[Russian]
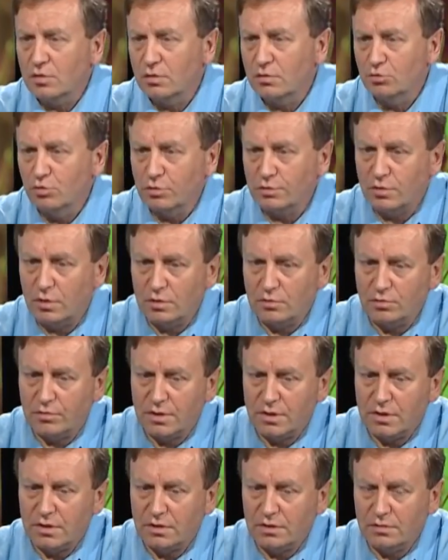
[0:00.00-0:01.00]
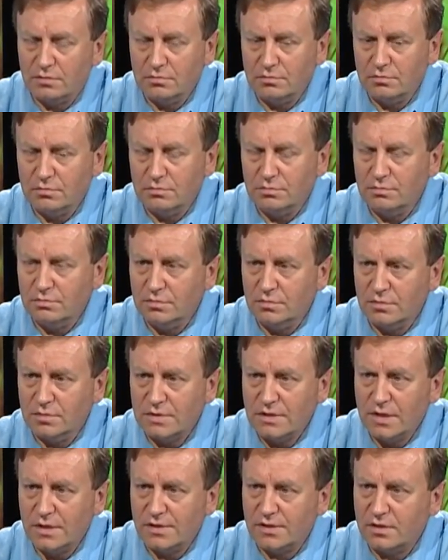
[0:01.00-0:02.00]
Тот, который,
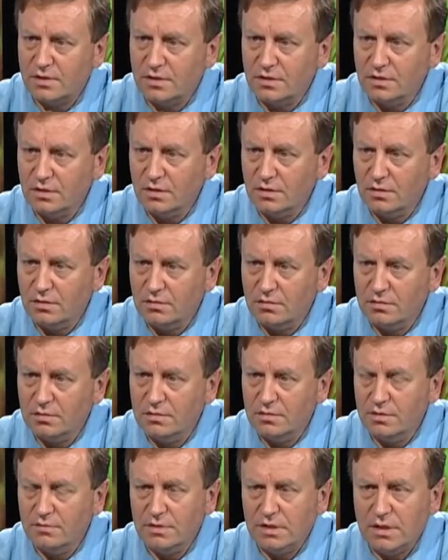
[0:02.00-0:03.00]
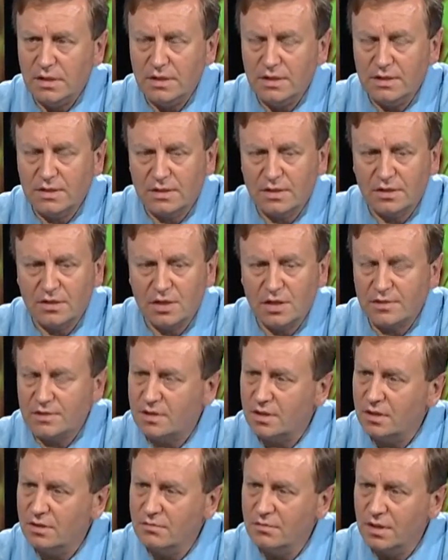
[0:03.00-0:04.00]
знаешь, евангелисты
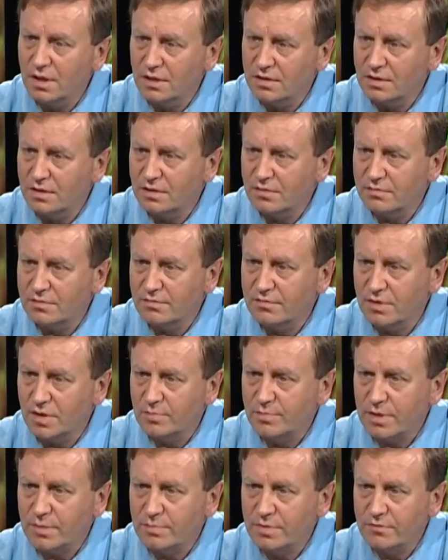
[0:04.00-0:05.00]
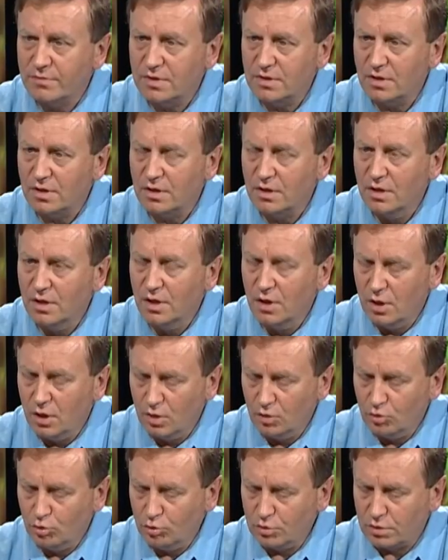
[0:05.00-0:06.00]
часто говорят это в своих проповедях,
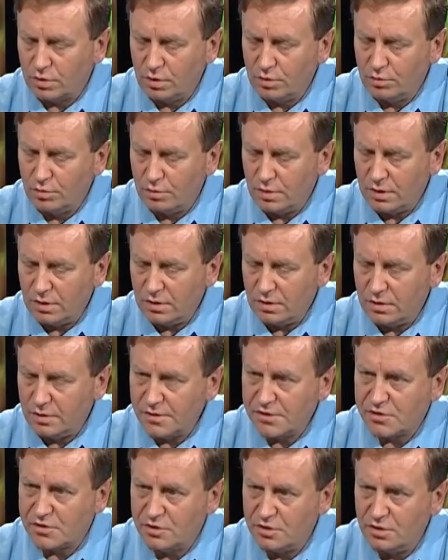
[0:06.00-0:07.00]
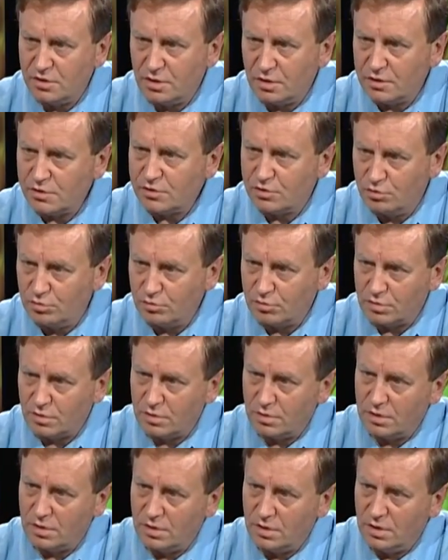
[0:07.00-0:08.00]
тот, который рожден
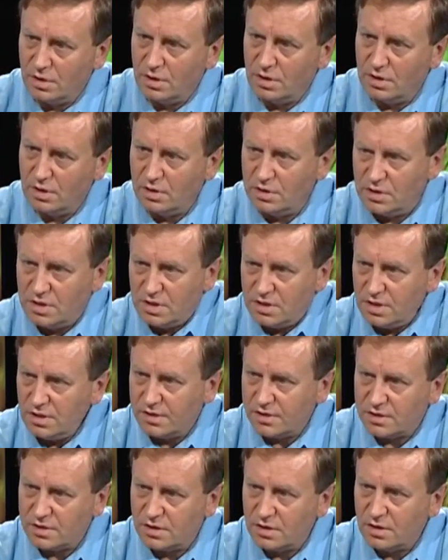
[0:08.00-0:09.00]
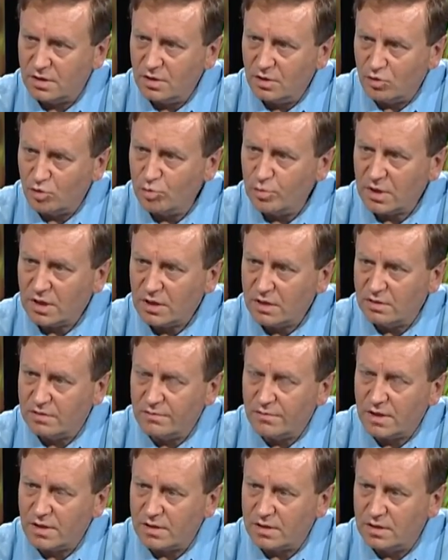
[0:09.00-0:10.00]
единожды, умирает
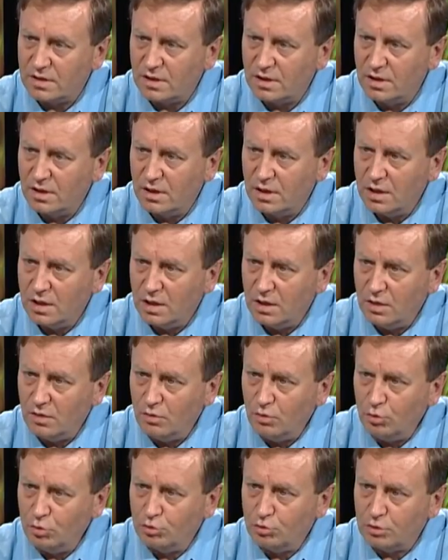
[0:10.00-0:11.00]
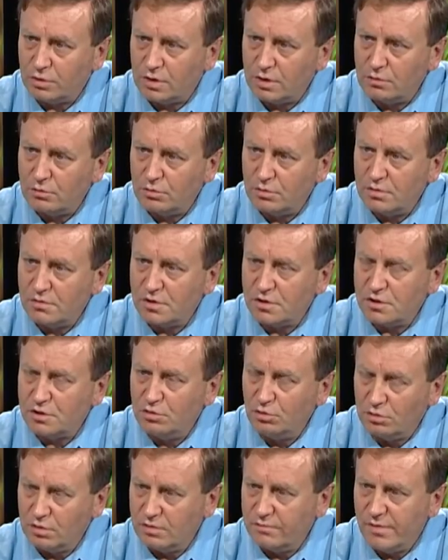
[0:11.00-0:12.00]
дважды. Но тот, который
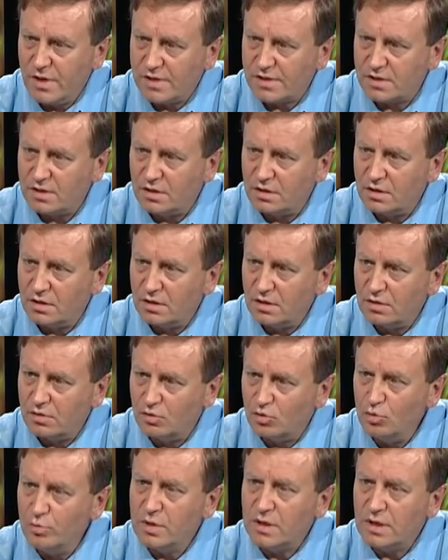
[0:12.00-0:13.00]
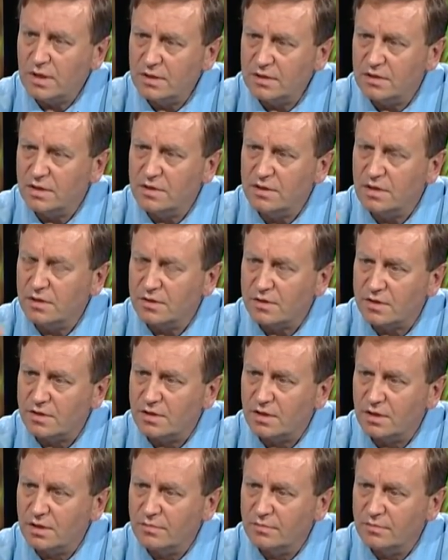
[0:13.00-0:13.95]
рожден дважды, умирает единожды.